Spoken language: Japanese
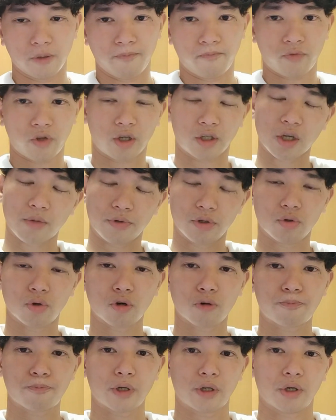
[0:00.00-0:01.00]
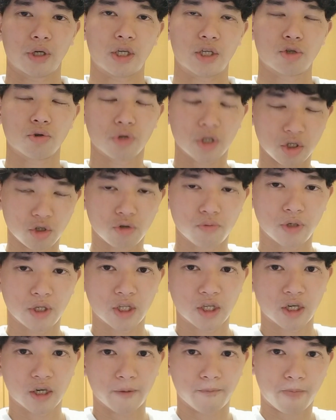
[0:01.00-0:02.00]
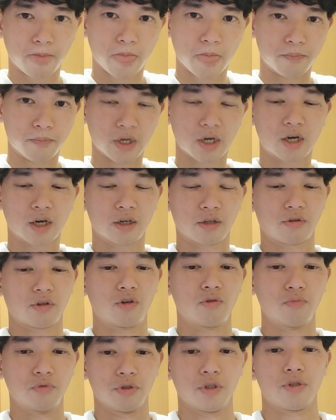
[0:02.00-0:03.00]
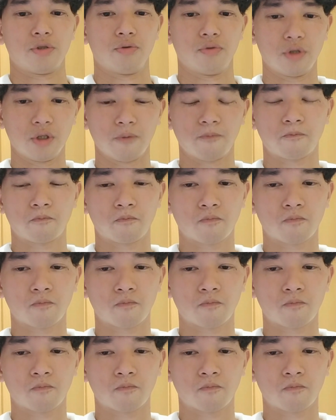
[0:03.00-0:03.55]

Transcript: だから多分ヨーロッパでは非常に有名なメーカーだと思うんですよね